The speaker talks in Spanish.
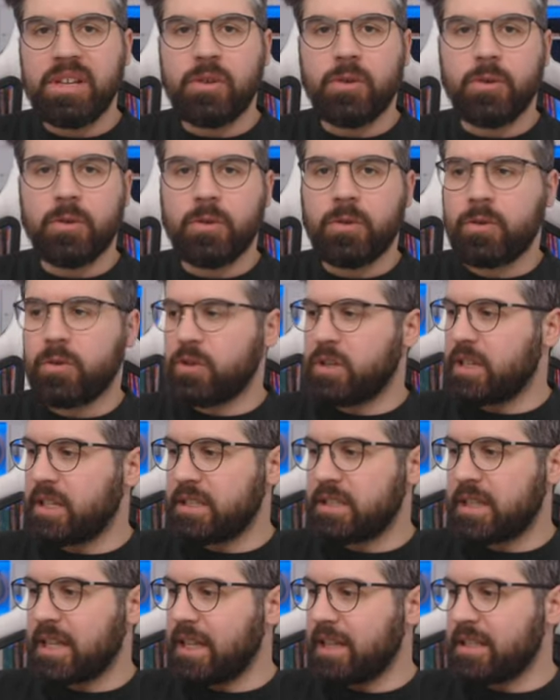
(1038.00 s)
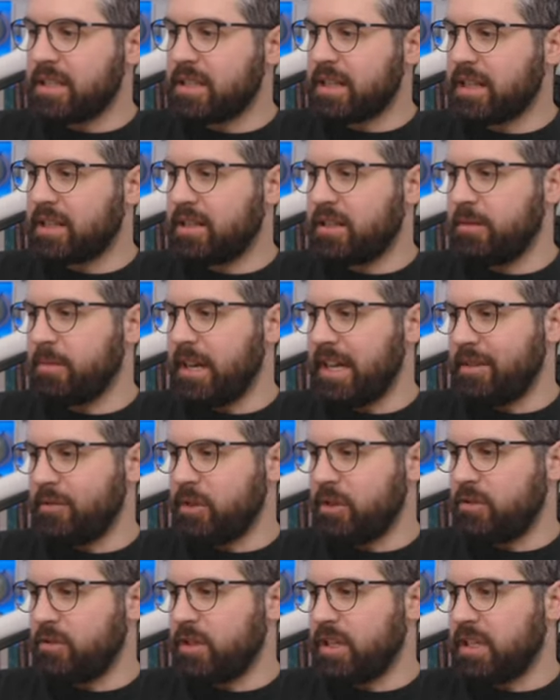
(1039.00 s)
pero está
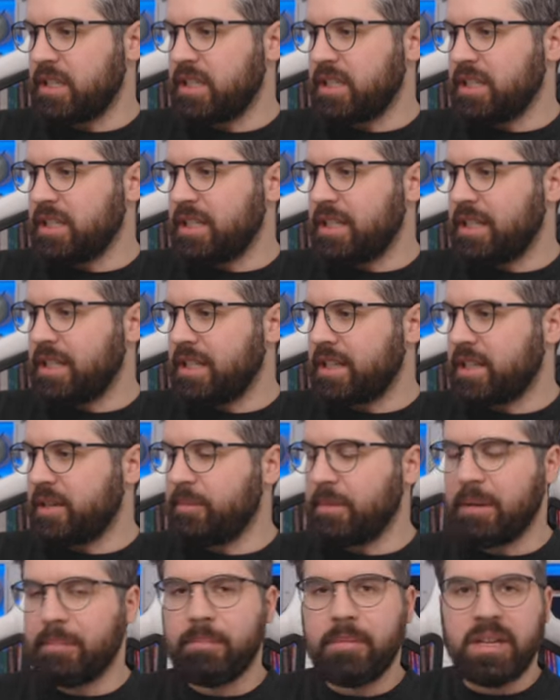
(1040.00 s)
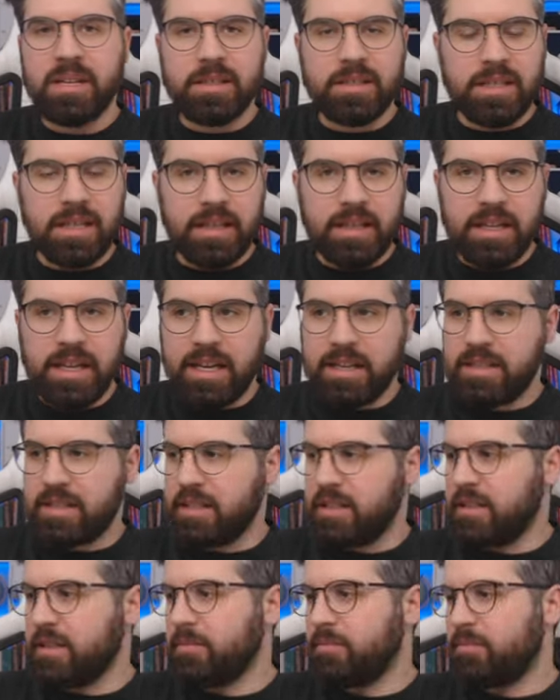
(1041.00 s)
desactivado ahora el tema
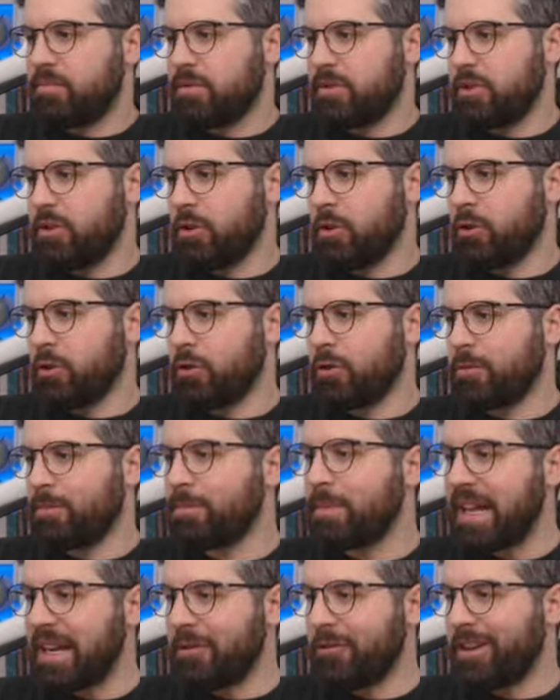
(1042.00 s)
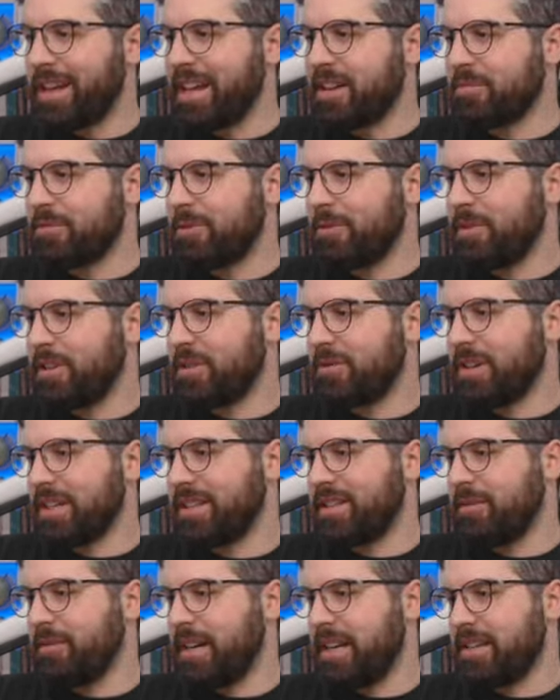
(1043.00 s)
merchandising. Puedo valorar volverlo a
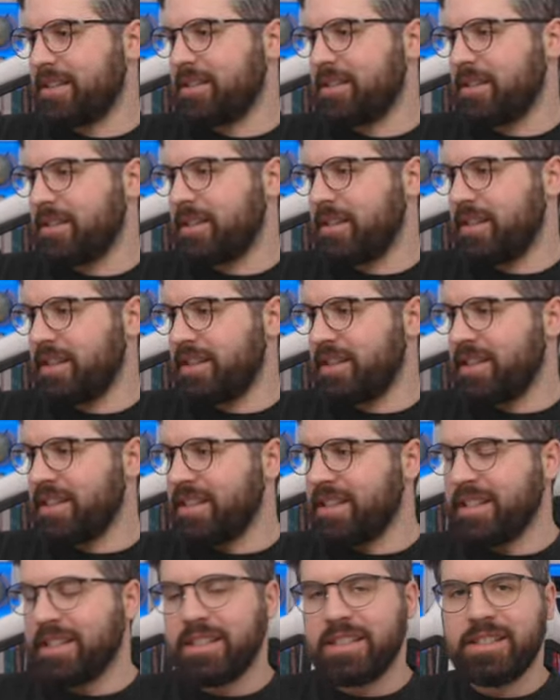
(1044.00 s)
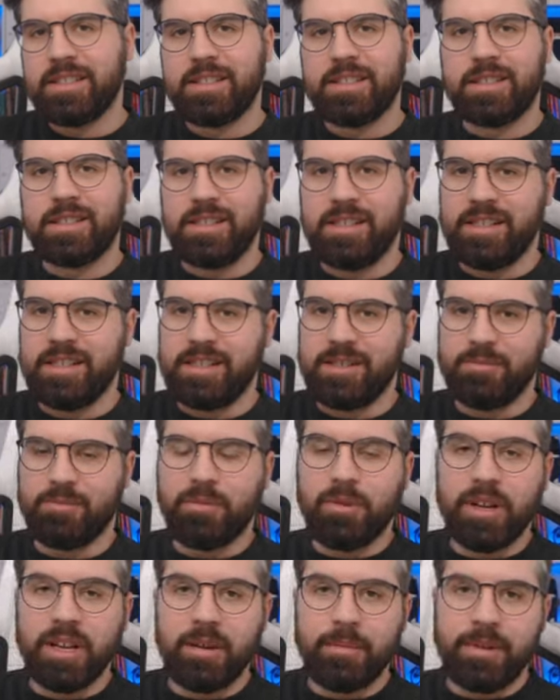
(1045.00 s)
activar, así que si
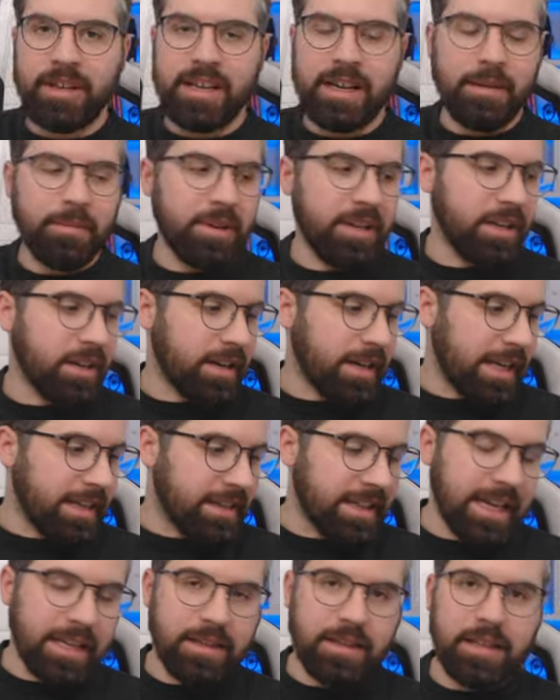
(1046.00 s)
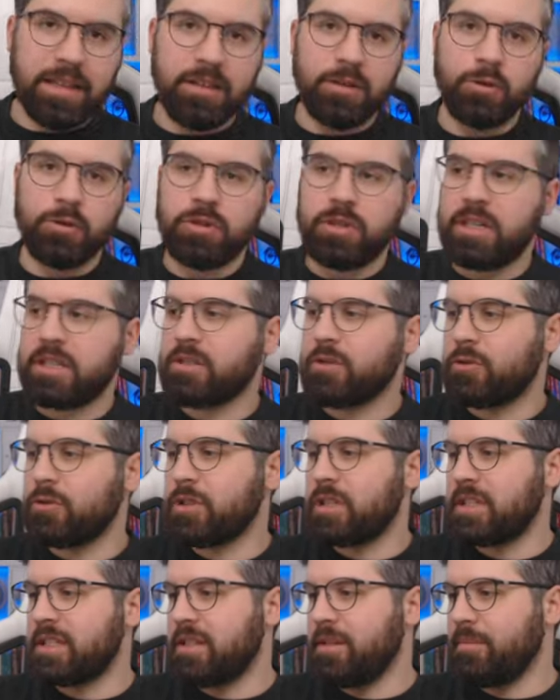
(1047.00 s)
vuelve a ver la taza y otras
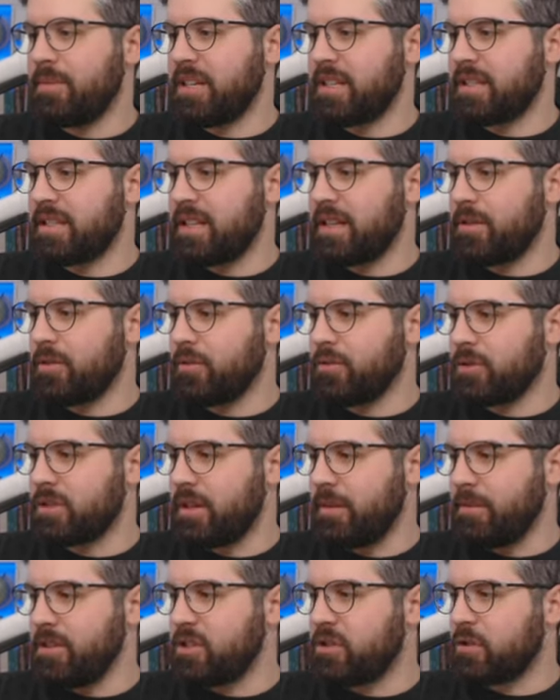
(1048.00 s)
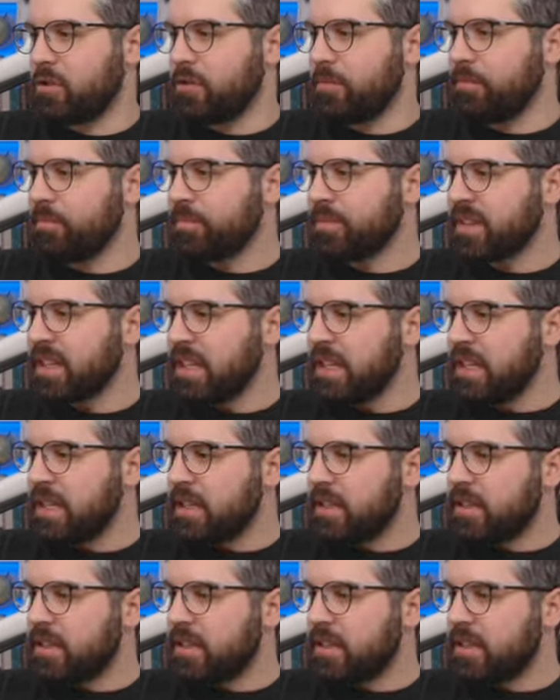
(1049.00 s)
cosas de Merchant, os aviso.